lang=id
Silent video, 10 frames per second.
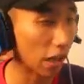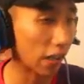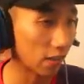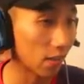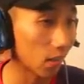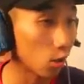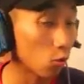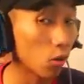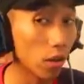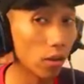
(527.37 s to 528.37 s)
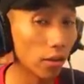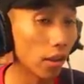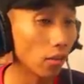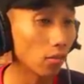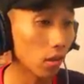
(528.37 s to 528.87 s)
pakai cara gua
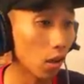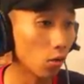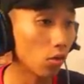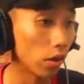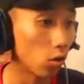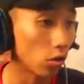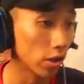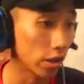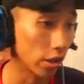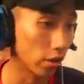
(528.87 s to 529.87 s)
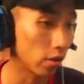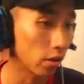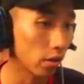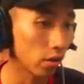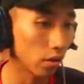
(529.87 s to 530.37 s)
yang selalu mendok di sini.
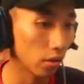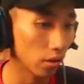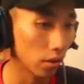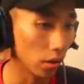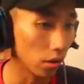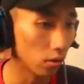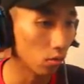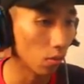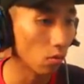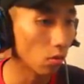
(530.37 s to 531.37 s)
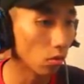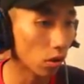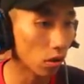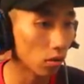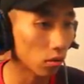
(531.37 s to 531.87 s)
Ya. Oh mau dong
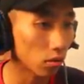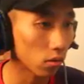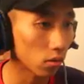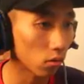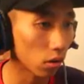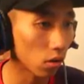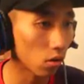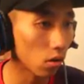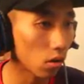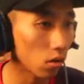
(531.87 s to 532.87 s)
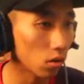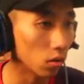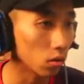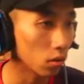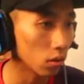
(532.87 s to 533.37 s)
tukeran, tukeran dong.
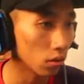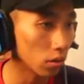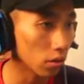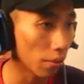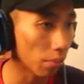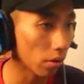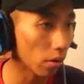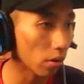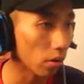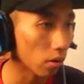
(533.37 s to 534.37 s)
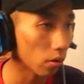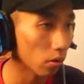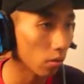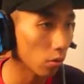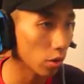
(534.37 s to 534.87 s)
Ini sniper nih.
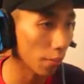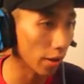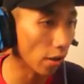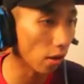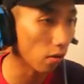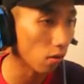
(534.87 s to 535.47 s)
Woi ujian madara,